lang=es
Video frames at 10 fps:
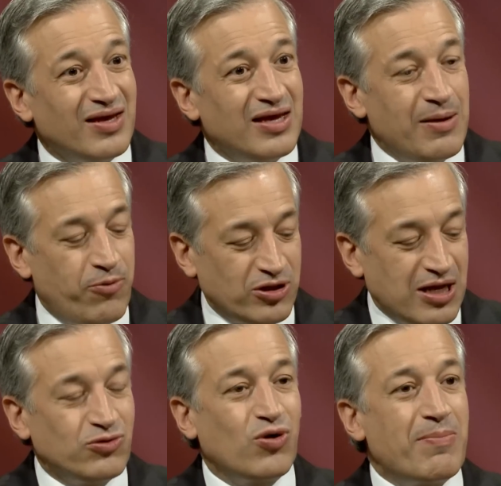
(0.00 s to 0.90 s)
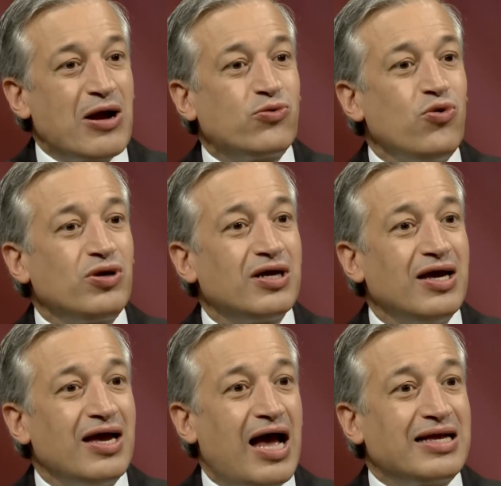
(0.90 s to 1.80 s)
Y por tanto abacuc
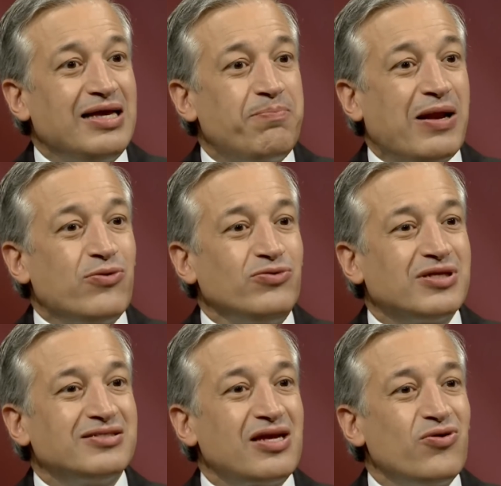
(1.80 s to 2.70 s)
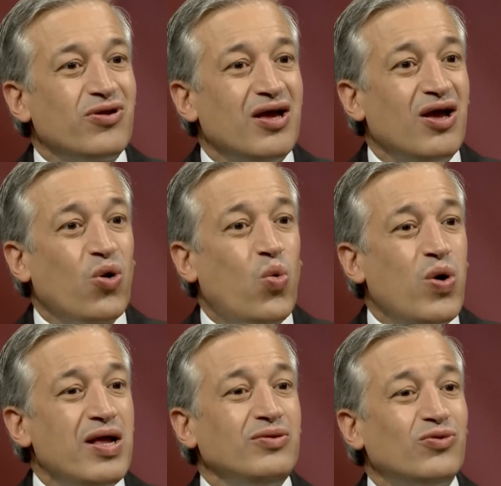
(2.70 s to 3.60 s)
aquí pregunta, Señor,
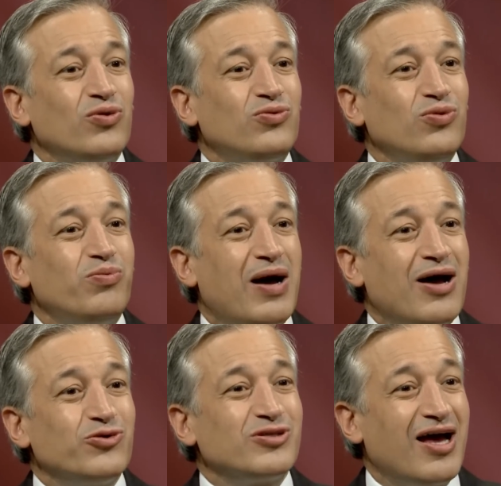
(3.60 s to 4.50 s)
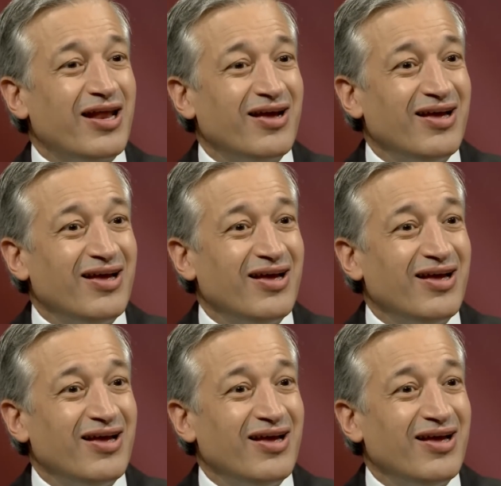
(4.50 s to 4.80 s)
¿cuándo tú vas a juzgar?